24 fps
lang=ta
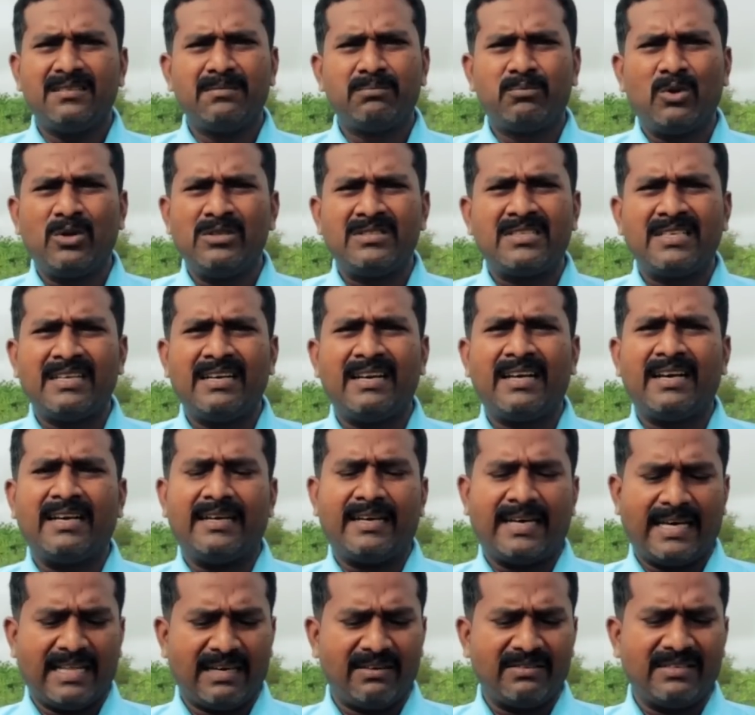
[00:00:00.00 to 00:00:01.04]
புரிஞ்சிங்களா
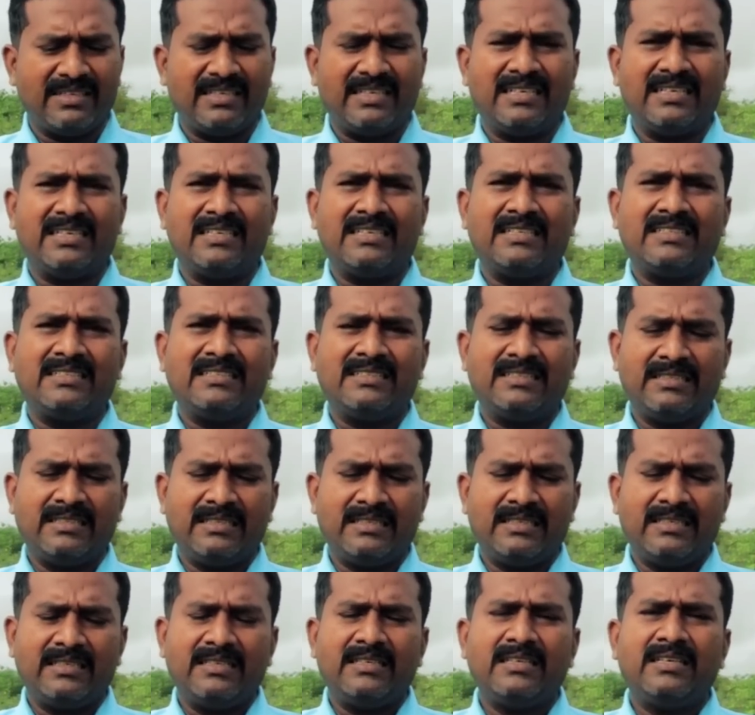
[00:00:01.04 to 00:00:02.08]
அதாவது
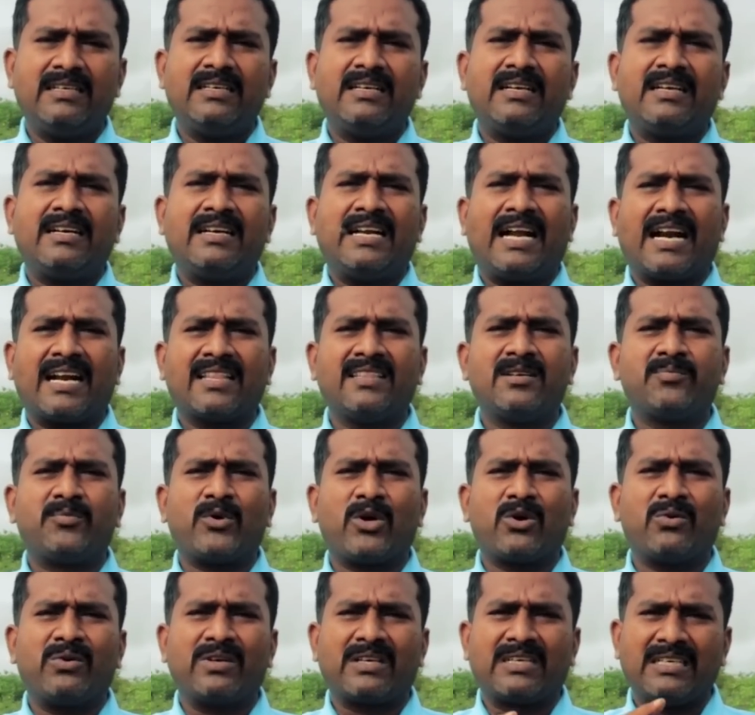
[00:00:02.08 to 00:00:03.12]
நடந்து
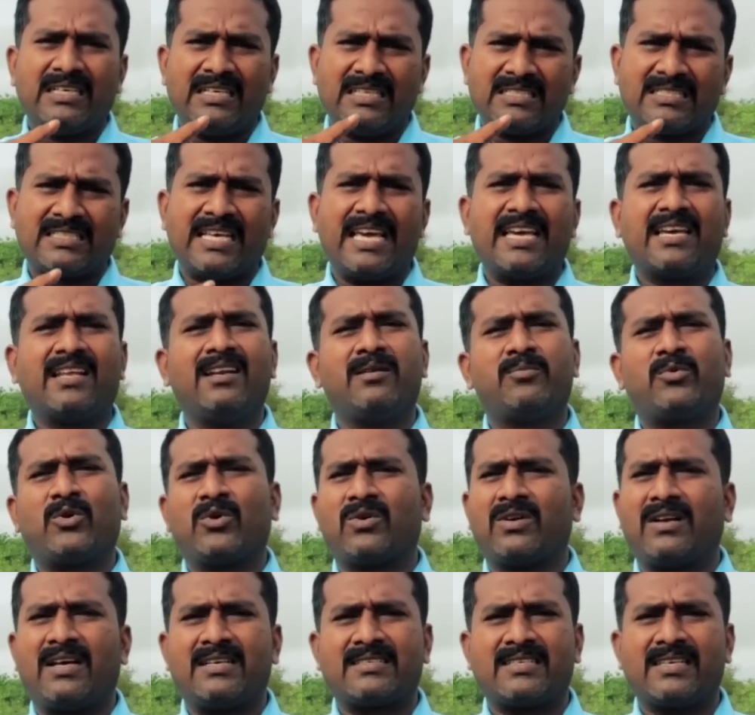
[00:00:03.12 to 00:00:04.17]
போகிறவனுக்கு சைக்கிளில்
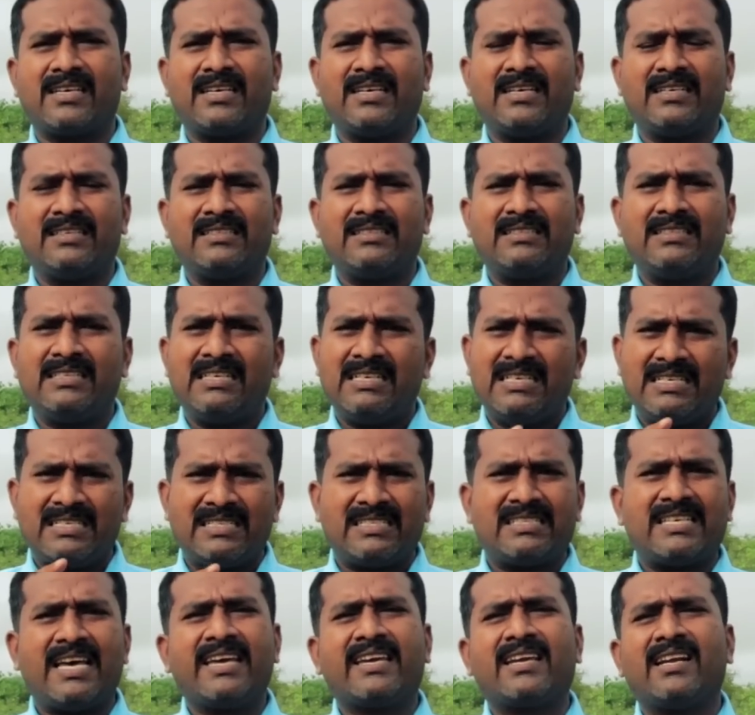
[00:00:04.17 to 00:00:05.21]
போகணுன்னு ஆசைங்க
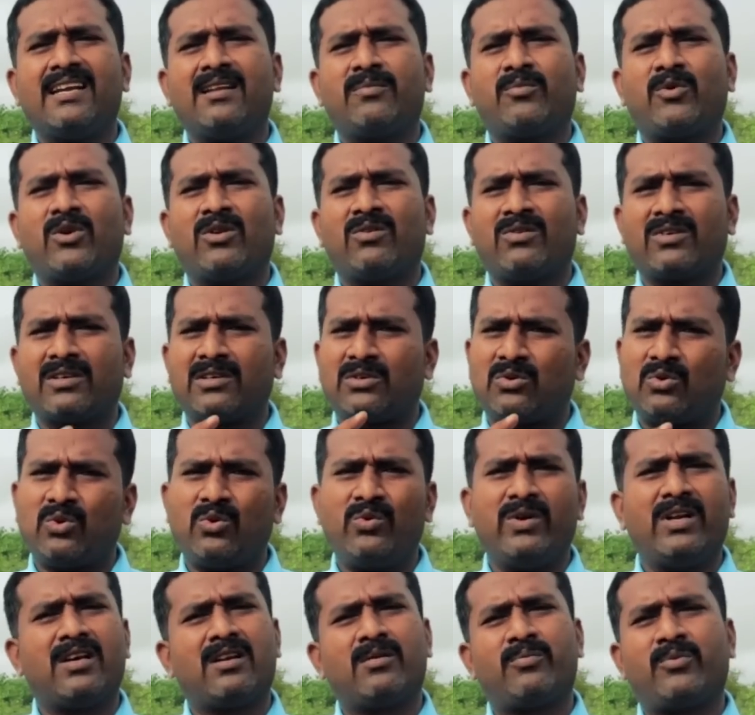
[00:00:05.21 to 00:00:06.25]
சைக்கிளில் போனவனுக்கு டூ
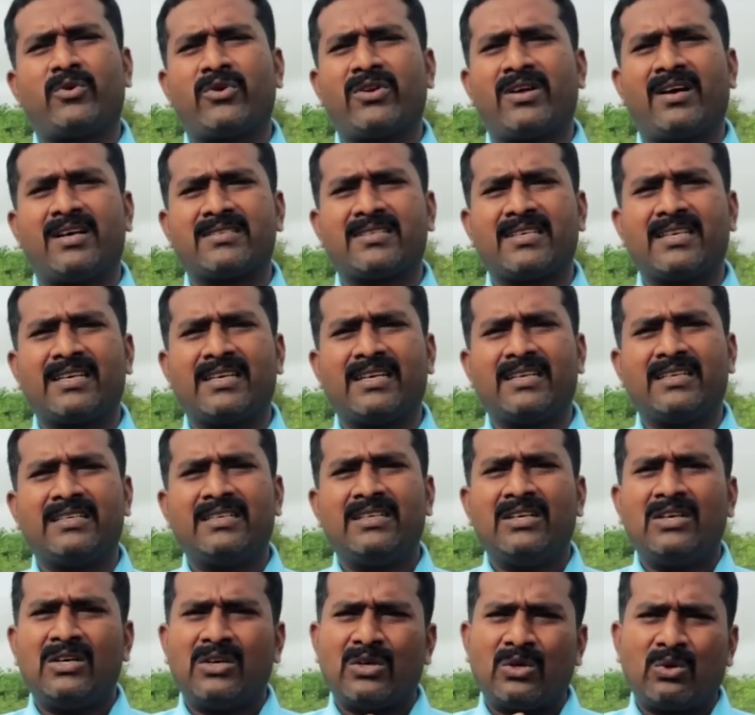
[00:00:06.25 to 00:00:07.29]
வீலரில் போகணும் ஆசைங்க
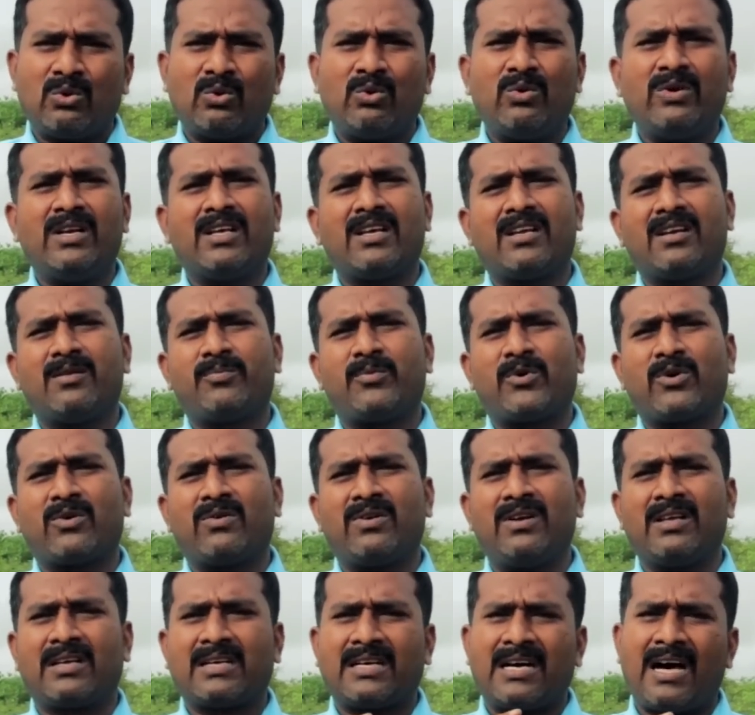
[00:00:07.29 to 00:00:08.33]
டூ வீலரில்
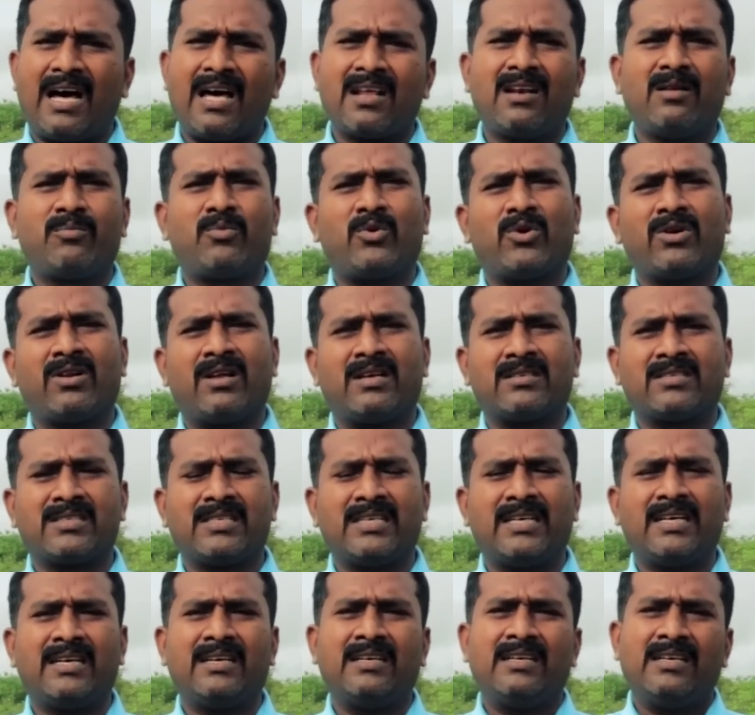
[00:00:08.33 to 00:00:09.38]
போகிறவங்களுக்கு காரில் போகணும்
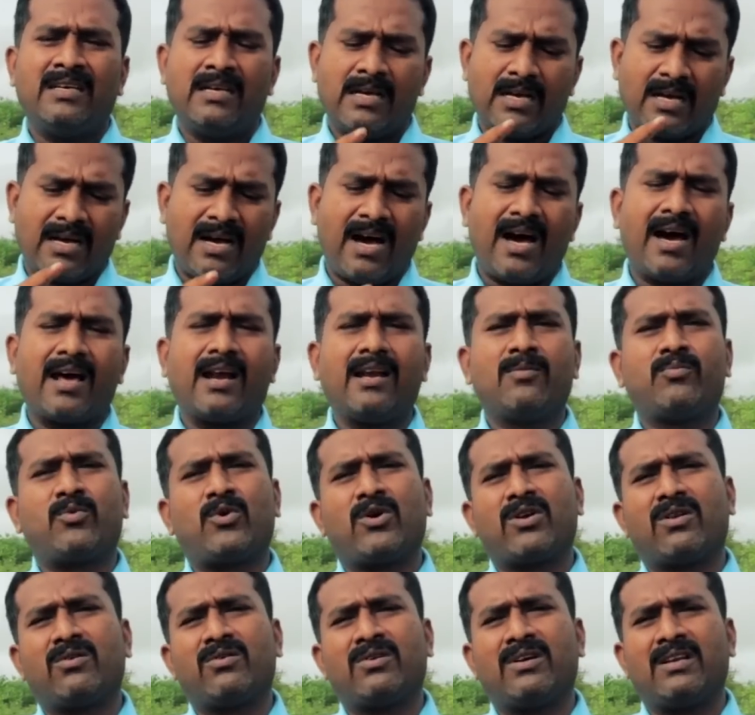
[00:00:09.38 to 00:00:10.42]
ஆசைங்க காரில்
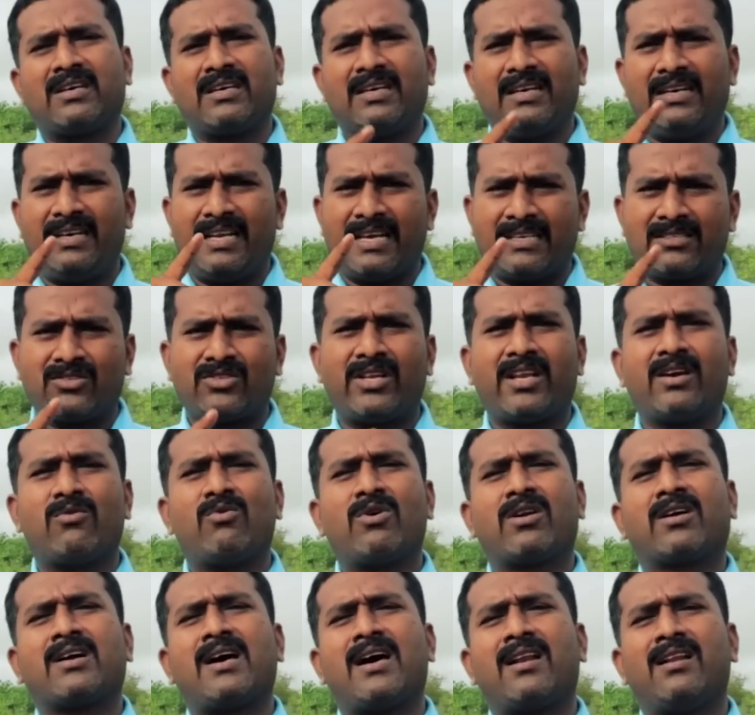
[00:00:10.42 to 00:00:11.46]
போகிறவங்களுக்கு லெக்ஸரியாக
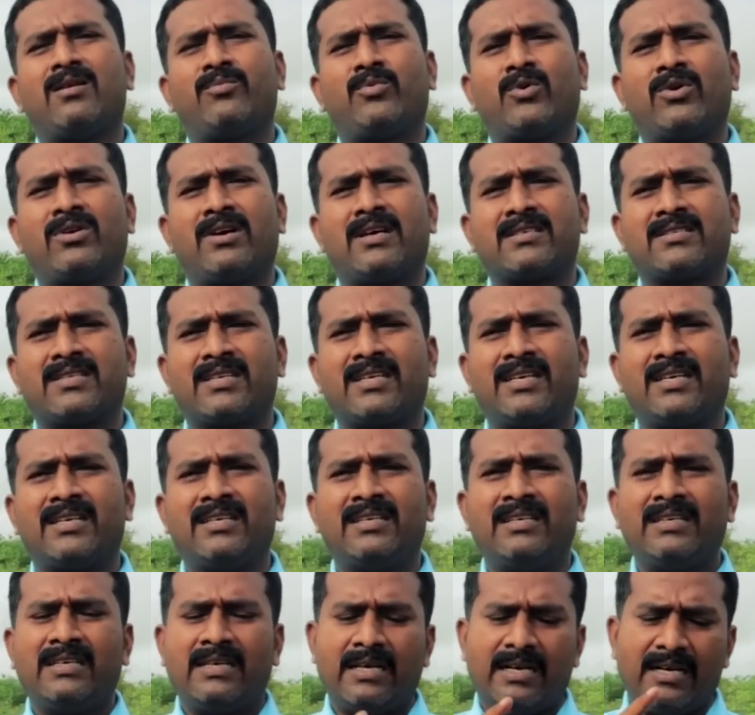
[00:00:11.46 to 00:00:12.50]
ஒரு காரில் போகணும் ஆசைங்க
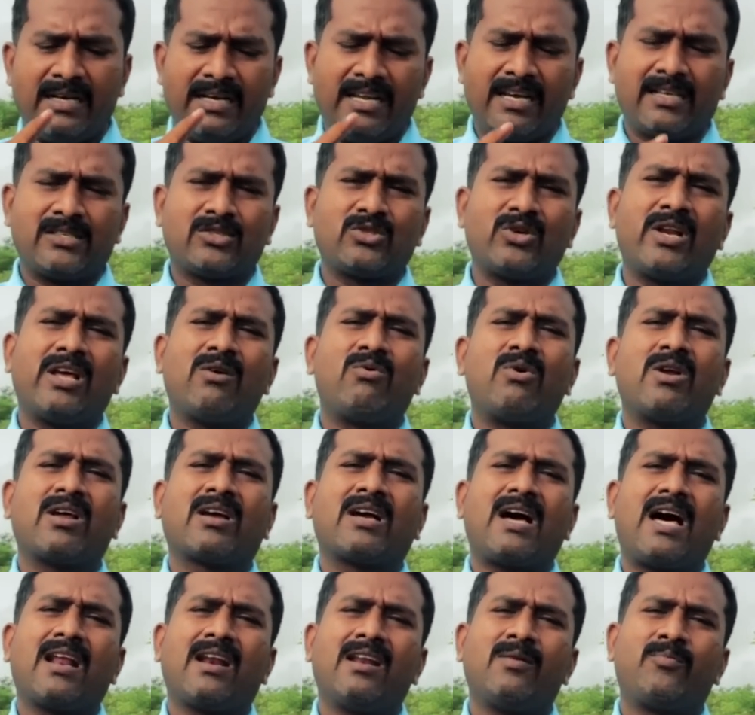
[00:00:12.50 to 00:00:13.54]
லெக்ஸரியாக ஒரு
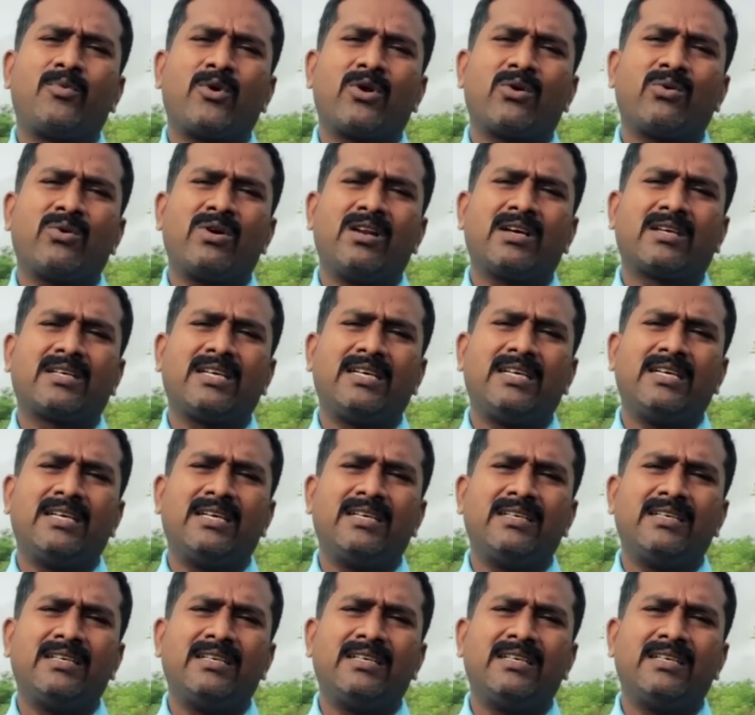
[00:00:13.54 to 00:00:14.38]
காரில் போகிறவங்களுக்கு